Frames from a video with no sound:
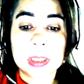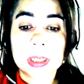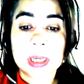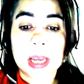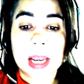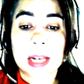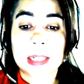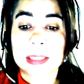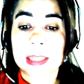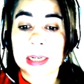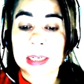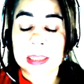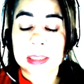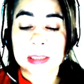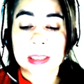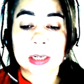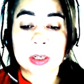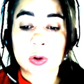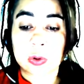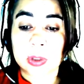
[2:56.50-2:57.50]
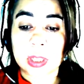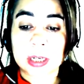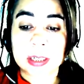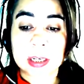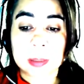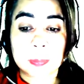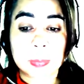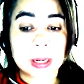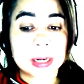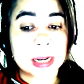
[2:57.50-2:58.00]
el del Interior
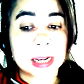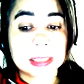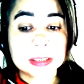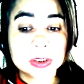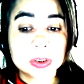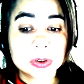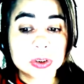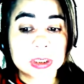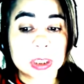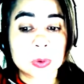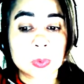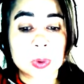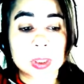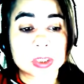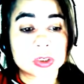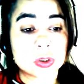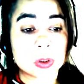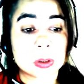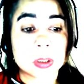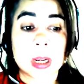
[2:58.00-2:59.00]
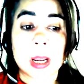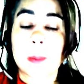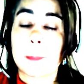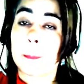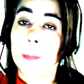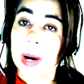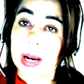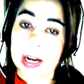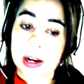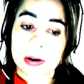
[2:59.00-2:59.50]
Daniel Palacios y Educación
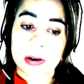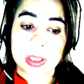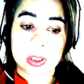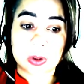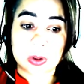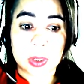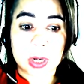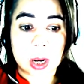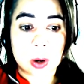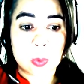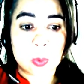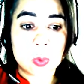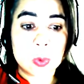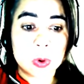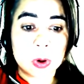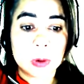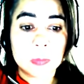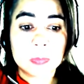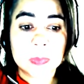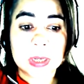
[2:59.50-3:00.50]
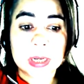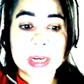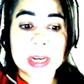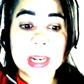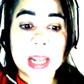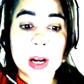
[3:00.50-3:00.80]
María Victoria Angulo y la